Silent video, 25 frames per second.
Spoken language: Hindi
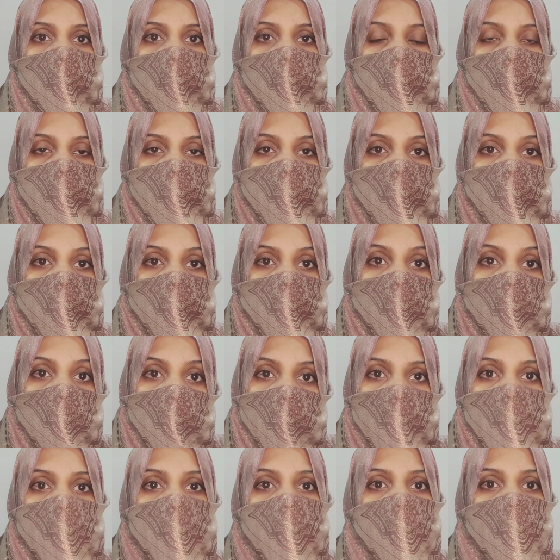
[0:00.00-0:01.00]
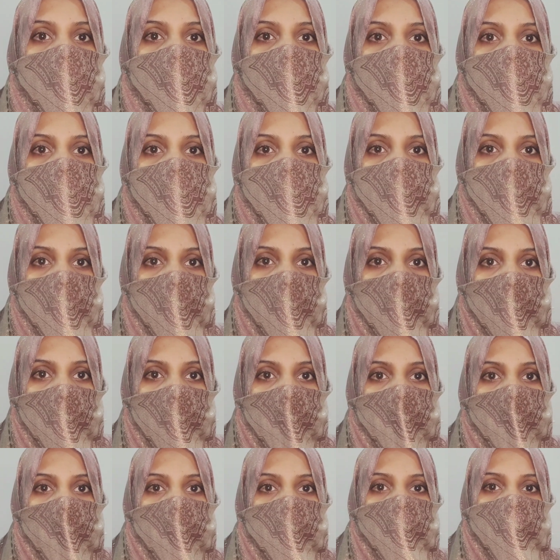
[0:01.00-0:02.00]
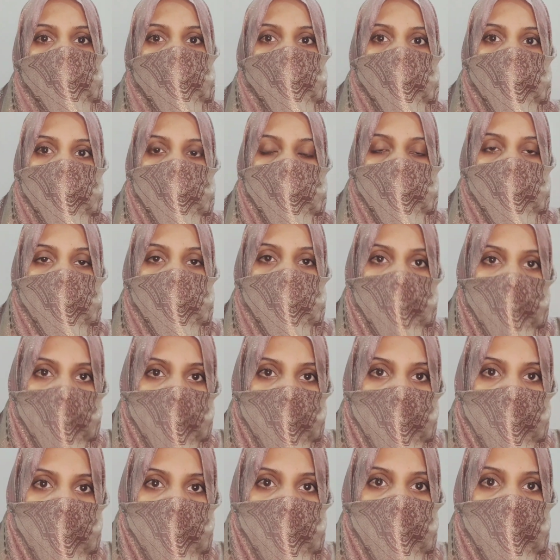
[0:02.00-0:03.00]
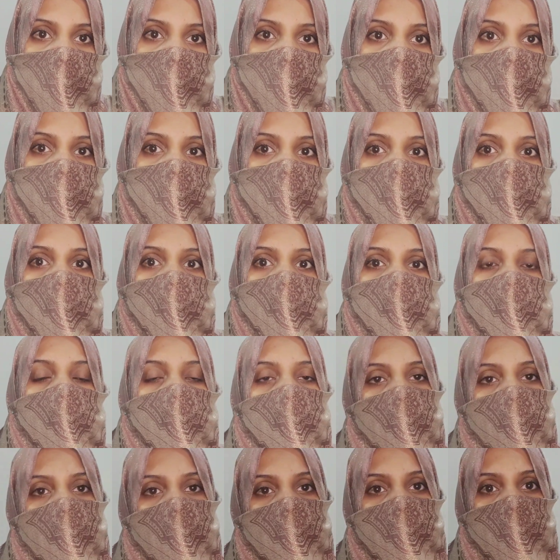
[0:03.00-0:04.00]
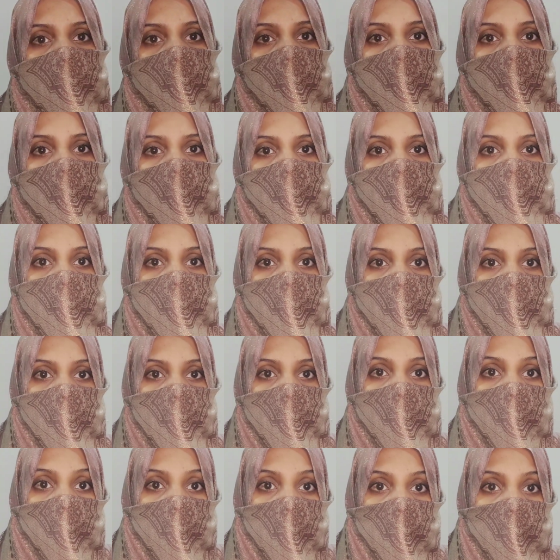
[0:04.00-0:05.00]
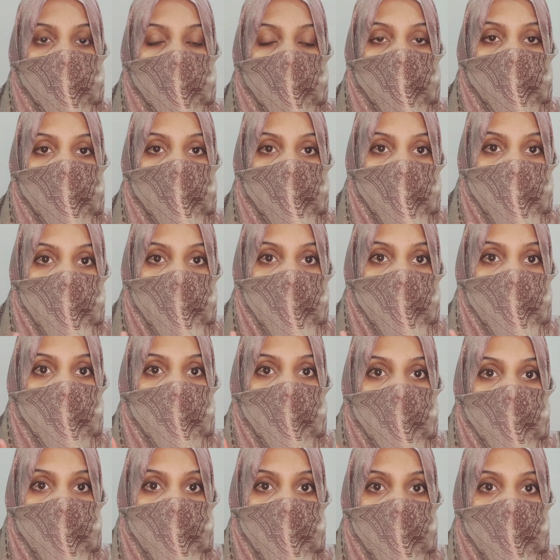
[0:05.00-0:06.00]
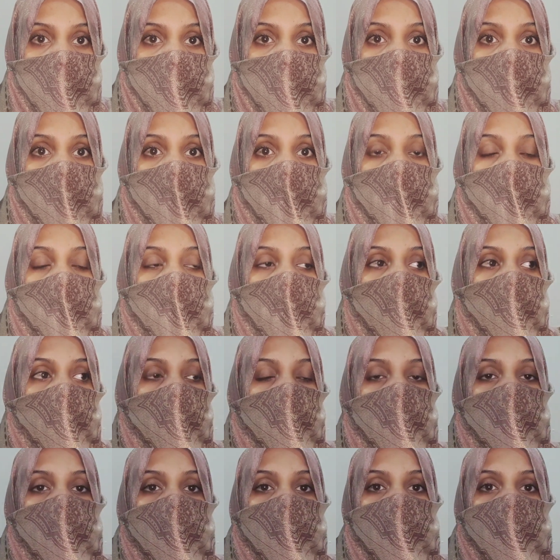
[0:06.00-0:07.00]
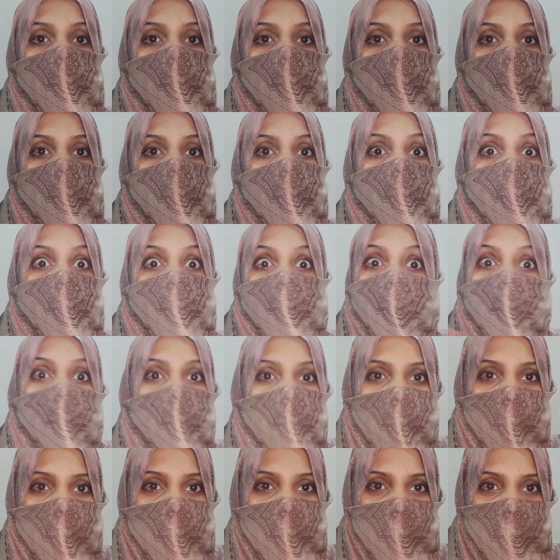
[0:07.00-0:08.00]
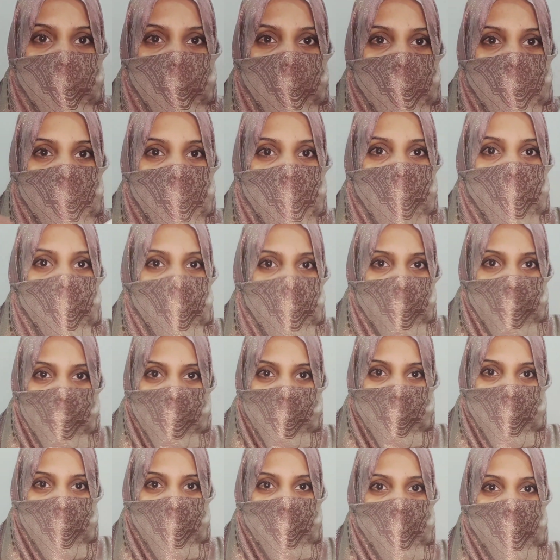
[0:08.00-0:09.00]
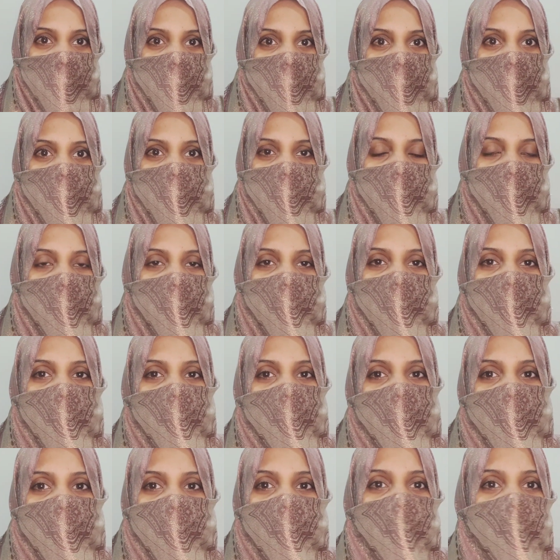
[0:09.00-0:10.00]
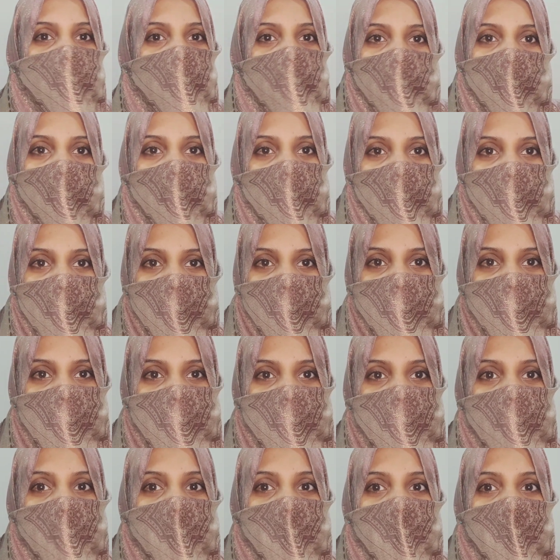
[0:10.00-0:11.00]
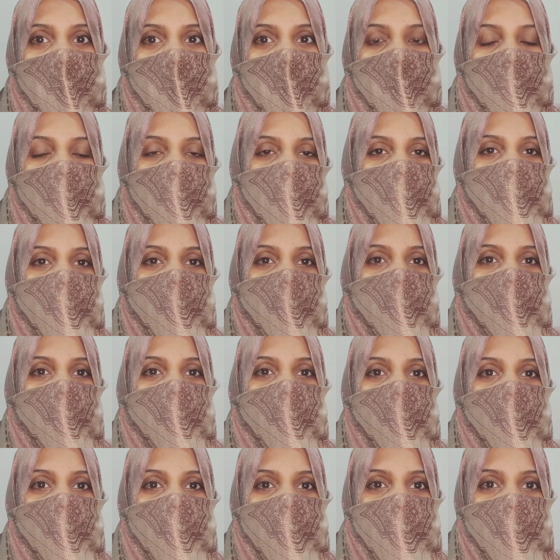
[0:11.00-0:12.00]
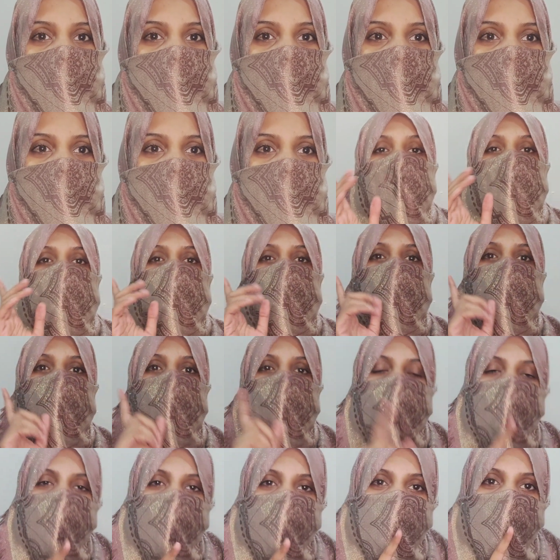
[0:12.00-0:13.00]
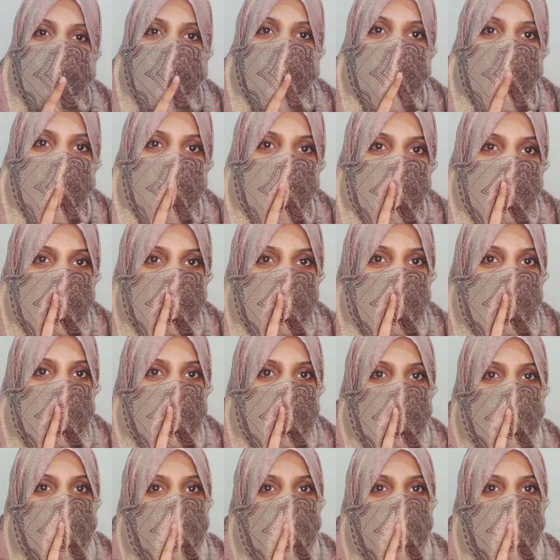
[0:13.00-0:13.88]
आप अपनी स्किन को हेल्दी पाएंगे ठीक है ये छोटी छोटी टिप्स हैं जिनकी हेल्प से आप अपनी स्किन को ग्लोई हेल्दी और मजेदार बना सकते हैं यार मेरी तरफ से वाओ वाइस फेस पैक का रिजल्ट सो so, वीडियो अगर आप लोगों को अच्छी लगी